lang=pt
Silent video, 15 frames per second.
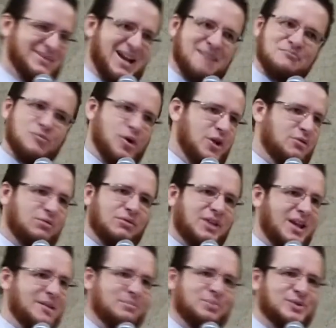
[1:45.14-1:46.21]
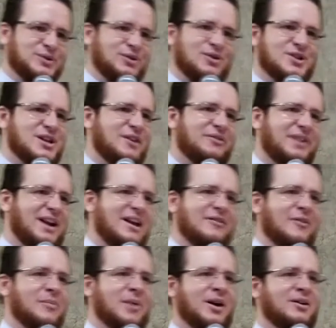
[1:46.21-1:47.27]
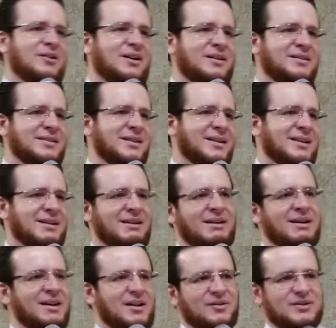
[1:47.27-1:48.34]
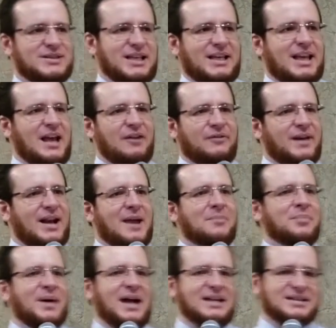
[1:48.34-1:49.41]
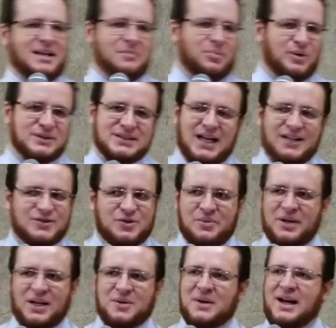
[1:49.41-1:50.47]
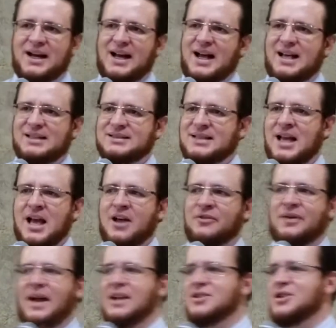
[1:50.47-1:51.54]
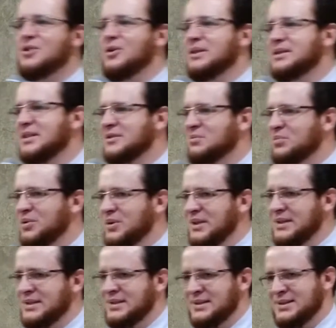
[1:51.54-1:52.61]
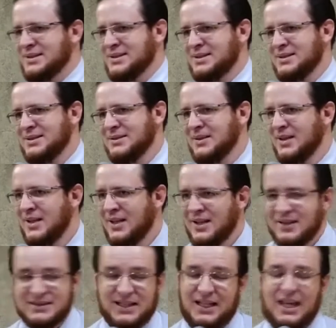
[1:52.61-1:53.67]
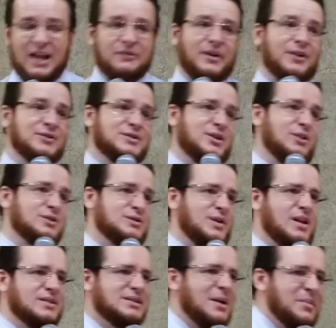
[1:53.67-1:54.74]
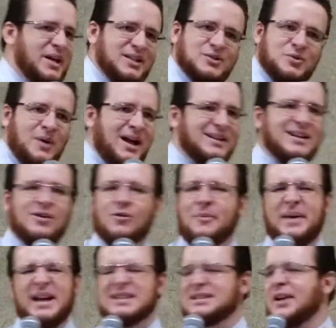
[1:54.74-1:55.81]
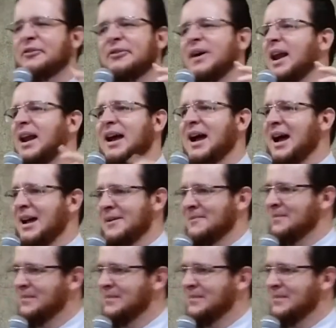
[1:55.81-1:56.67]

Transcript: Há muito tempo o Senhor já falava para nós. Você quer ver a paz repousar sobre a tua casa? Fale de coisas boas. Você quer ver os teus filhos abençoada, começa a falar.